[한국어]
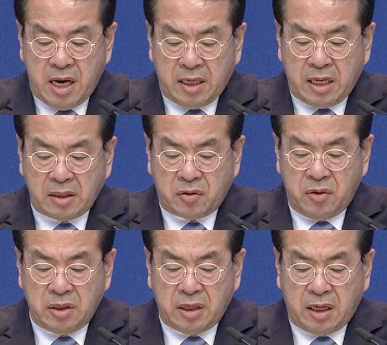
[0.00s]
해당
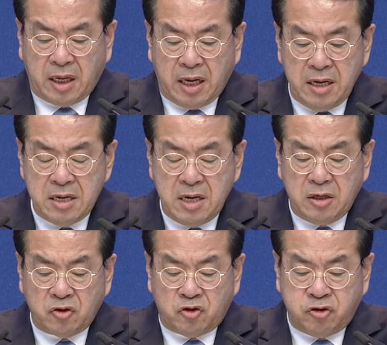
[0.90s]
교인들에게
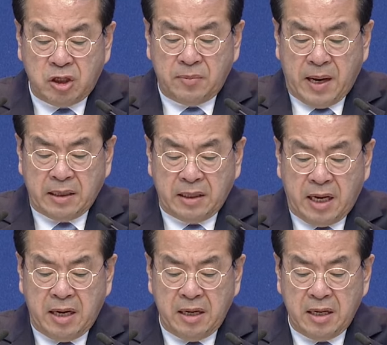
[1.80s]
출입
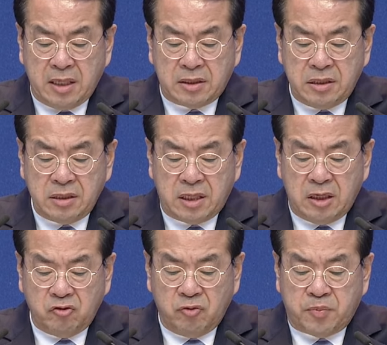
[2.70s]
안내
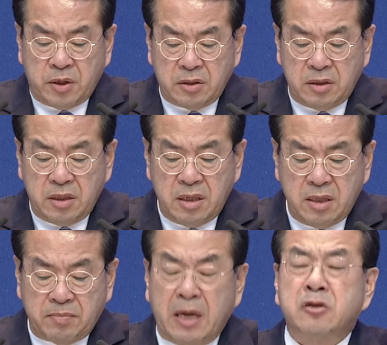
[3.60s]
등기
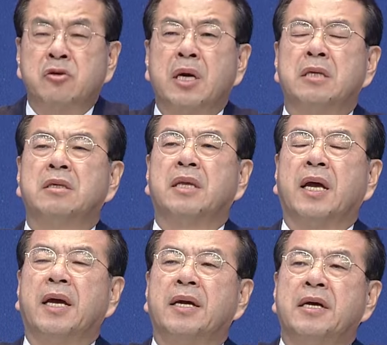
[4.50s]
우편을
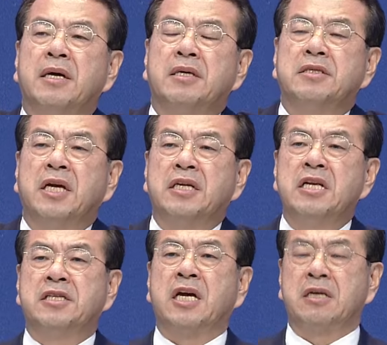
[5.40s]
발송했는데 이제
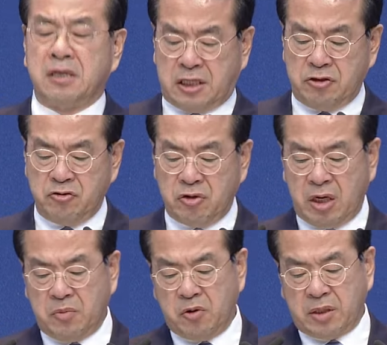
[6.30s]
1차를 기준으로
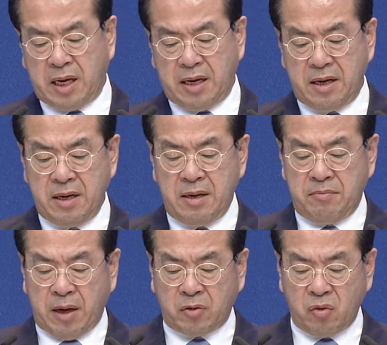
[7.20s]
해 볼 때
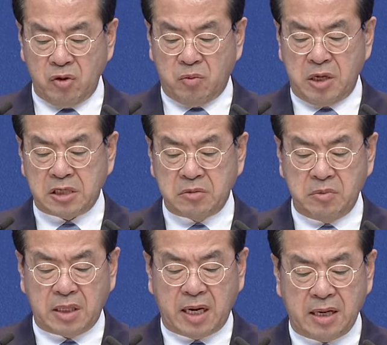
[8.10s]
100통을
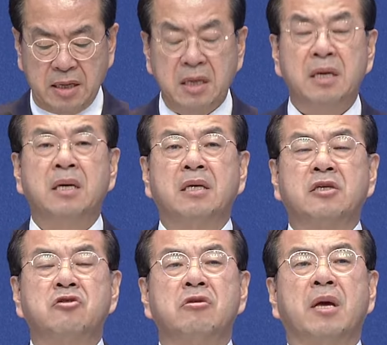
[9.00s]
보냈습니다.
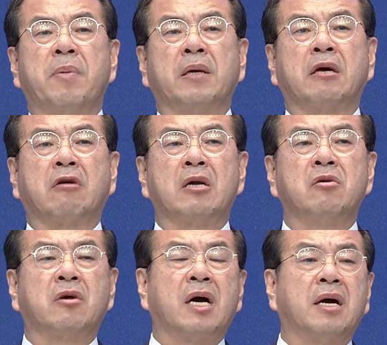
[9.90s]
그 중에 배달
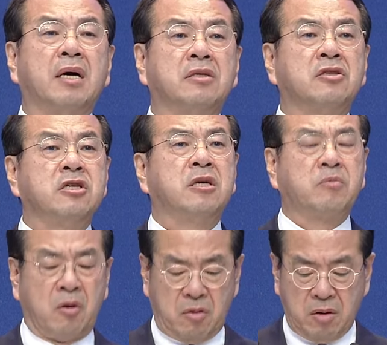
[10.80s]
완료가
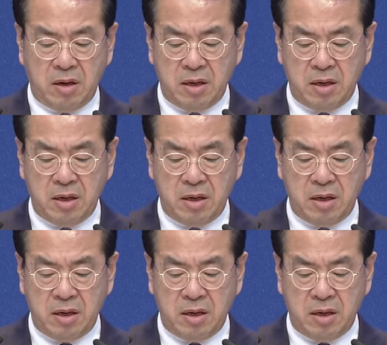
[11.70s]
70통,